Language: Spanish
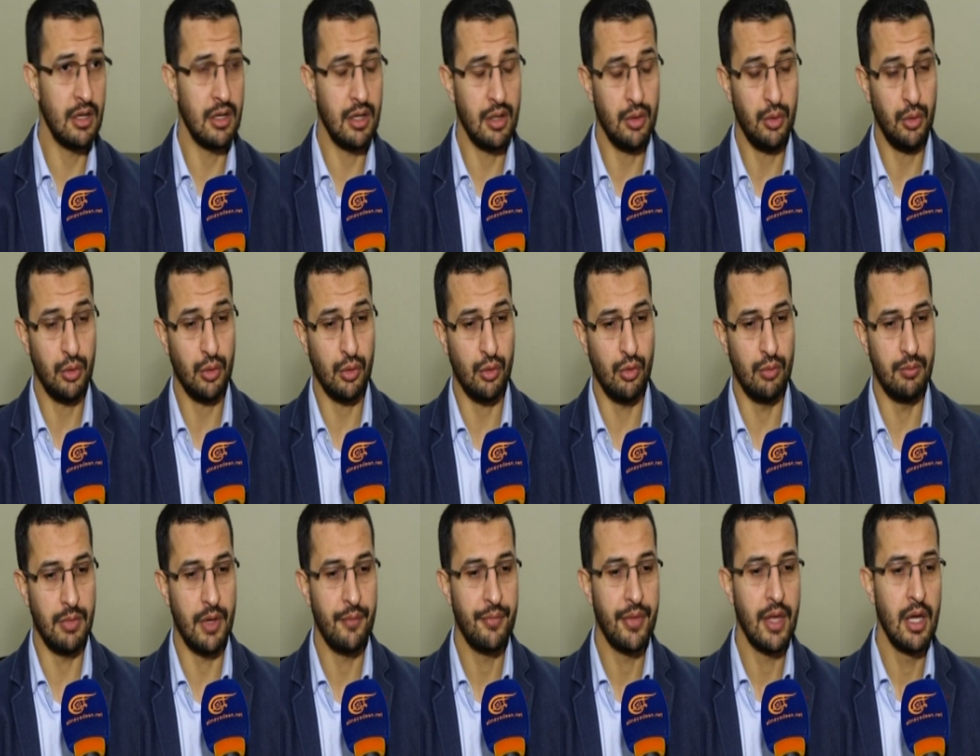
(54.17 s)
Tales
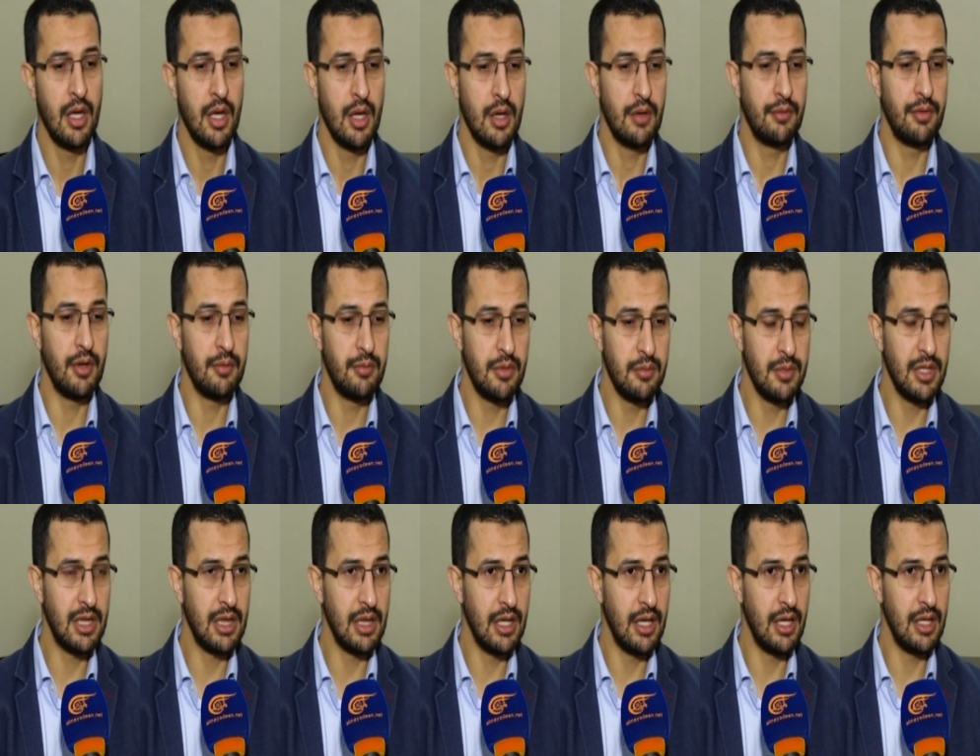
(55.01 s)
juicios
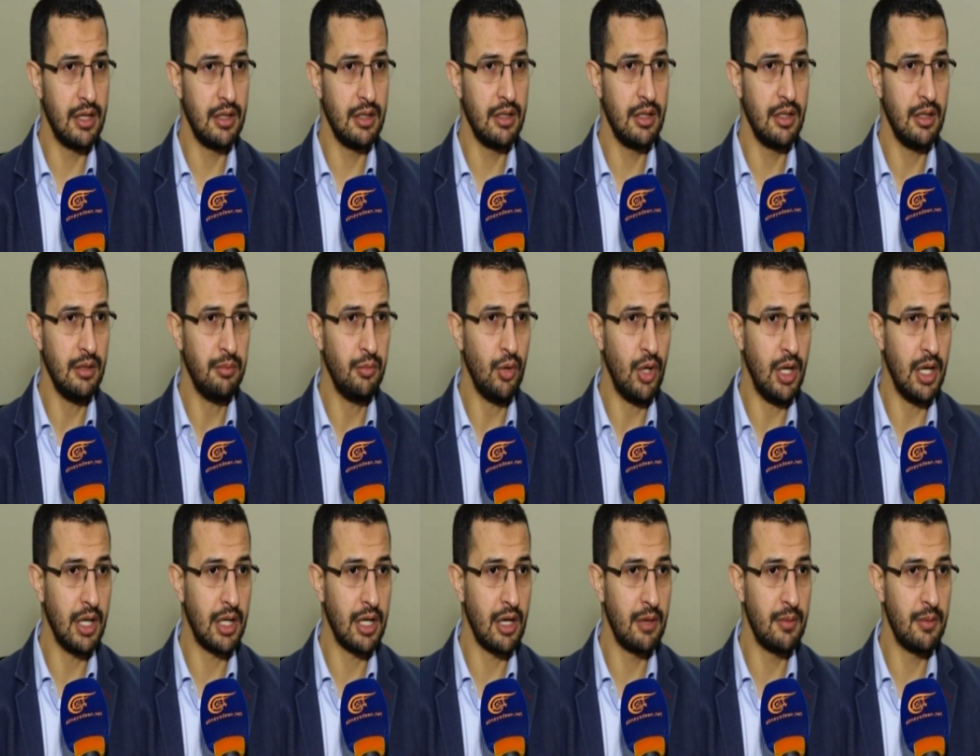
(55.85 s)
allanan el camino para un